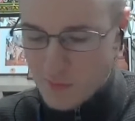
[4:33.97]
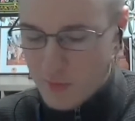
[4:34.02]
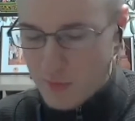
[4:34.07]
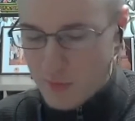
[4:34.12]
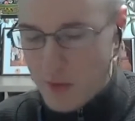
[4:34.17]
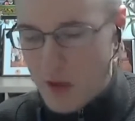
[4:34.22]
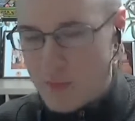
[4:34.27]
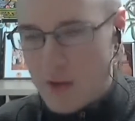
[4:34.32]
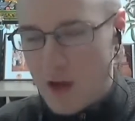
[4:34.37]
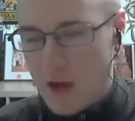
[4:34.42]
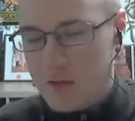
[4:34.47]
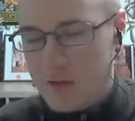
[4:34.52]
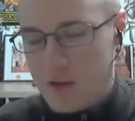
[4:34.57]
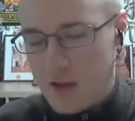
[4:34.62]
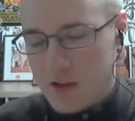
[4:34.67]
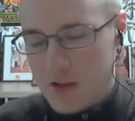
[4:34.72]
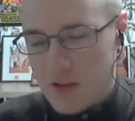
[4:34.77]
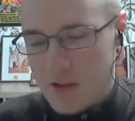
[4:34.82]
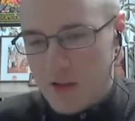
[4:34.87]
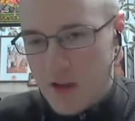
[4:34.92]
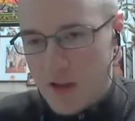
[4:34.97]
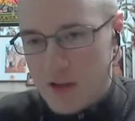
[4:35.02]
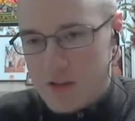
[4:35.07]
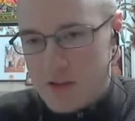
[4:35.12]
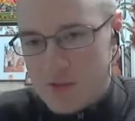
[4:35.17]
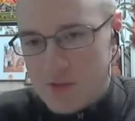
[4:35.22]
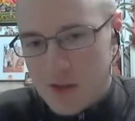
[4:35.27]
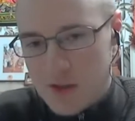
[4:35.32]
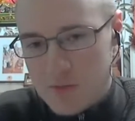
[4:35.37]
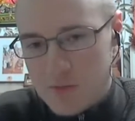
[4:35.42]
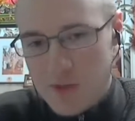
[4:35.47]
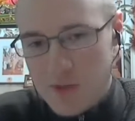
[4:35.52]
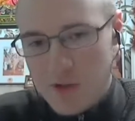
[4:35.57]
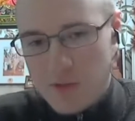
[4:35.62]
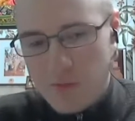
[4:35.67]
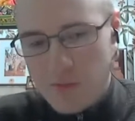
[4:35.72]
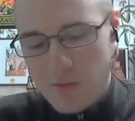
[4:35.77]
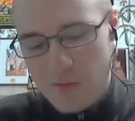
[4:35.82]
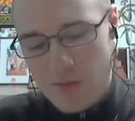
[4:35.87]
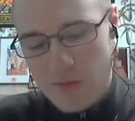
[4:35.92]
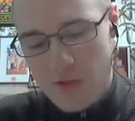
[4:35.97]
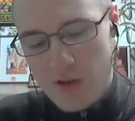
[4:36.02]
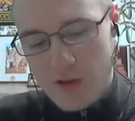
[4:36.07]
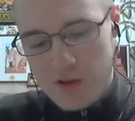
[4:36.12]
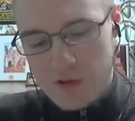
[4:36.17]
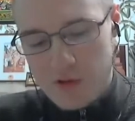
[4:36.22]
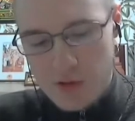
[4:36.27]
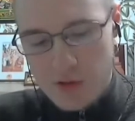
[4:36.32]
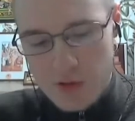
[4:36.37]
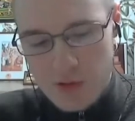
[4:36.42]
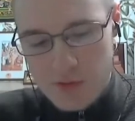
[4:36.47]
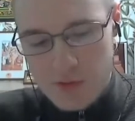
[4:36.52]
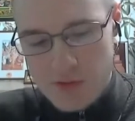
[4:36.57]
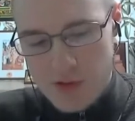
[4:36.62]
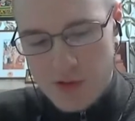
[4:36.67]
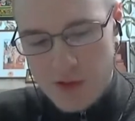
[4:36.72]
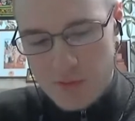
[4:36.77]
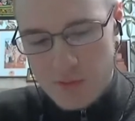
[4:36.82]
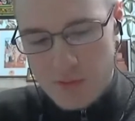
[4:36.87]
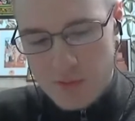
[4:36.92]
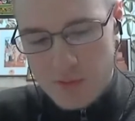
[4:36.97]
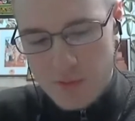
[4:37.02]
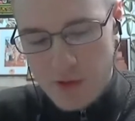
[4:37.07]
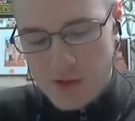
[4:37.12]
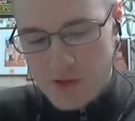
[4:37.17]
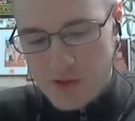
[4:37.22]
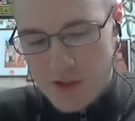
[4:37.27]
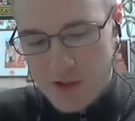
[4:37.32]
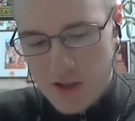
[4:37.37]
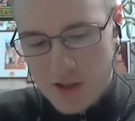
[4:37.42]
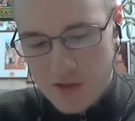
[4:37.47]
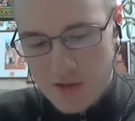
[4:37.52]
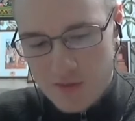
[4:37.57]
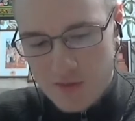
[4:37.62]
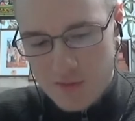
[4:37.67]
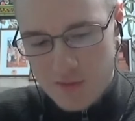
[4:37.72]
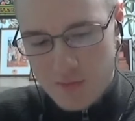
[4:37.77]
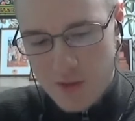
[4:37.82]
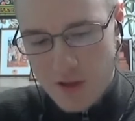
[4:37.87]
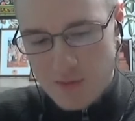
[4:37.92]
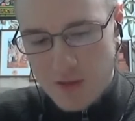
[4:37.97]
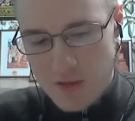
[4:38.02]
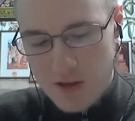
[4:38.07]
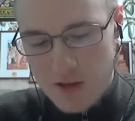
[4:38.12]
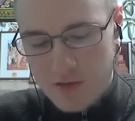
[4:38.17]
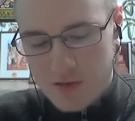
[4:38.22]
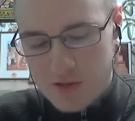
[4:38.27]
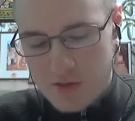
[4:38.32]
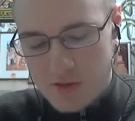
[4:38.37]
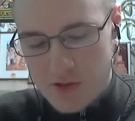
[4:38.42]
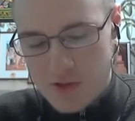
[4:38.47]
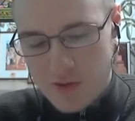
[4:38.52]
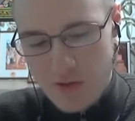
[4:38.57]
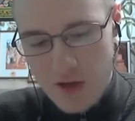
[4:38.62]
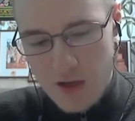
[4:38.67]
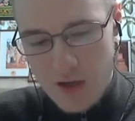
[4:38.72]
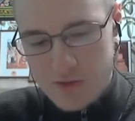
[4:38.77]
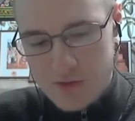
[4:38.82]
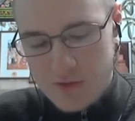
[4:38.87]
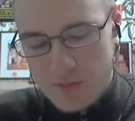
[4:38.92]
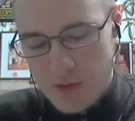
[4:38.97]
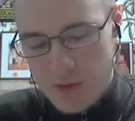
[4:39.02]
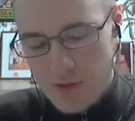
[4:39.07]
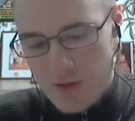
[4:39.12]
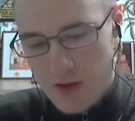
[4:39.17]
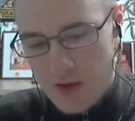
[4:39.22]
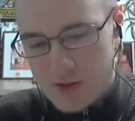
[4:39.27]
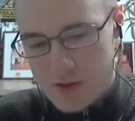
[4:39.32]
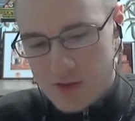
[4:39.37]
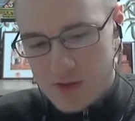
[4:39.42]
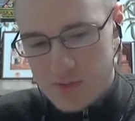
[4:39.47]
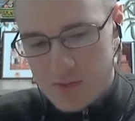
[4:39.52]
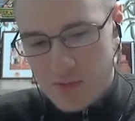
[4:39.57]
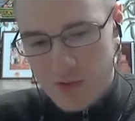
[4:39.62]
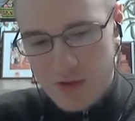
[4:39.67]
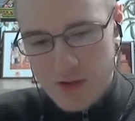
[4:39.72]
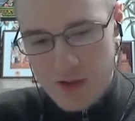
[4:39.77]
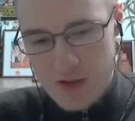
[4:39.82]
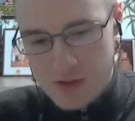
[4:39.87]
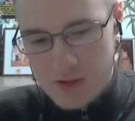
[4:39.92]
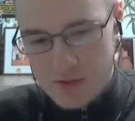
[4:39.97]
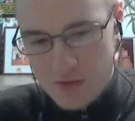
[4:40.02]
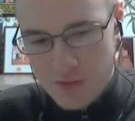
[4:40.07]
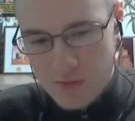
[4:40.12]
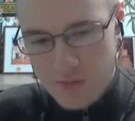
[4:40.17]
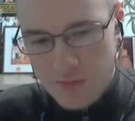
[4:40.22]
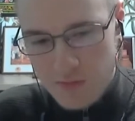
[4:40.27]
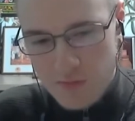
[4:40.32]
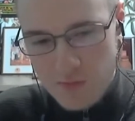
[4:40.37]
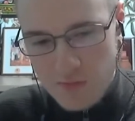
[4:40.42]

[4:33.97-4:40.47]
Махабхагавата, когда является в этот мир – что все признаки Махабхагавата, все его качества проявляются с самого детства.